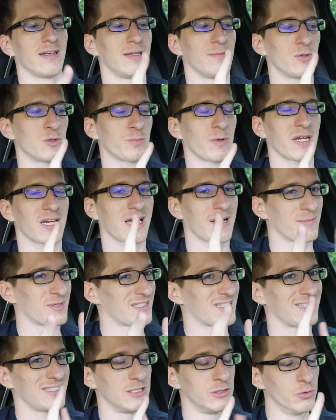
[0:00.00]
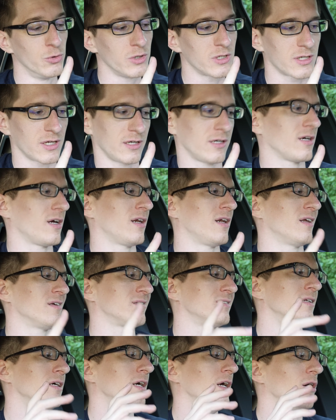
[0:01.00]
Dementsprechend kann man es da nicht durchgängig
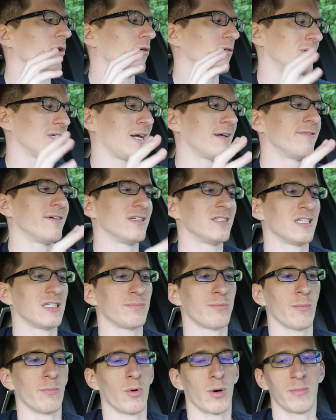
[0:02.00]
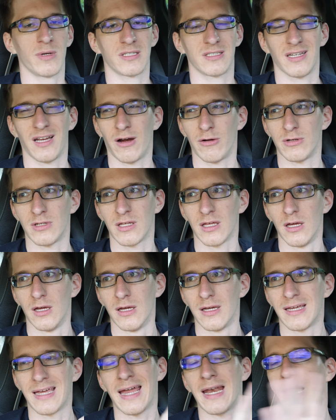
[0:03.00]
anlassen und teilweise hat es beim Bohrmesser ja auch nicht
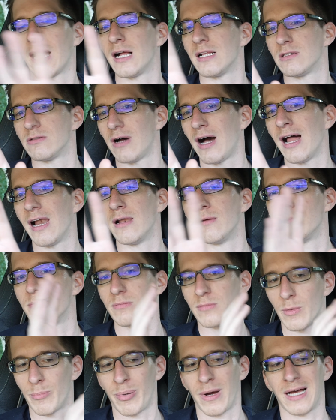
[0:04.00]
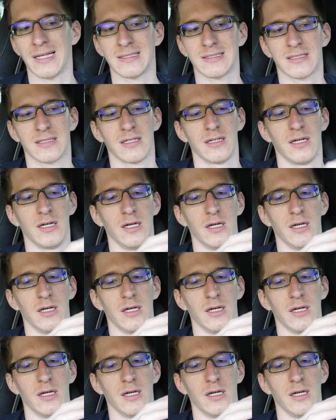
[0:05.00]
generell zu allem gepasst.